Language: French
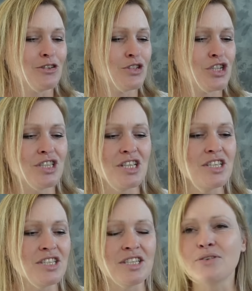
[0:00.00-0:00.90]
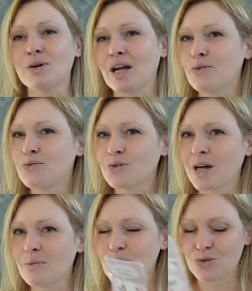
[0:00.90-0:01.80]
J'ai décidé voilà, au
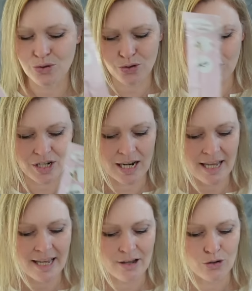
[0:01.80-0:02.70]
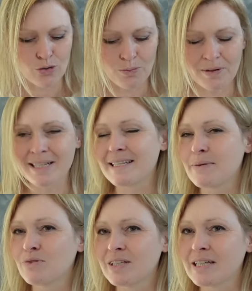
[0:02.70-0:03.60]
fur et à mesure que j'allais
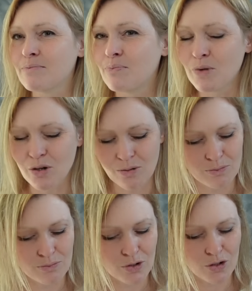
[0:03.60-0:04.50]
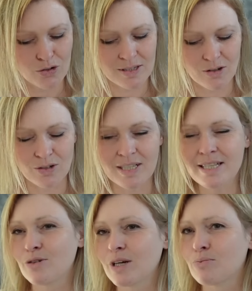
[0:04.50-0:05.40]
compléter mon équipement en,
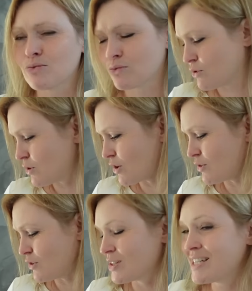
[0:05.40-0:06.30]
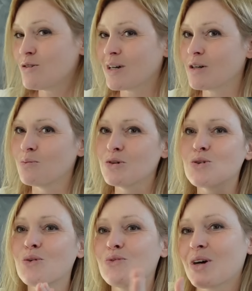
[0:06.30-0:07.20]
guise de en, guise de
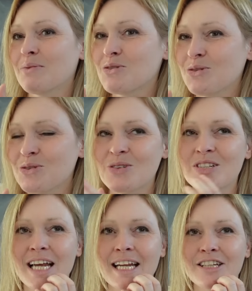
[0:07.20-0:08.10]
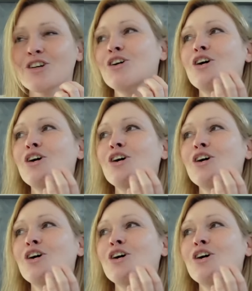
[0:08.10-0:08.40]
récompense au fur et à mesure de ce challenge.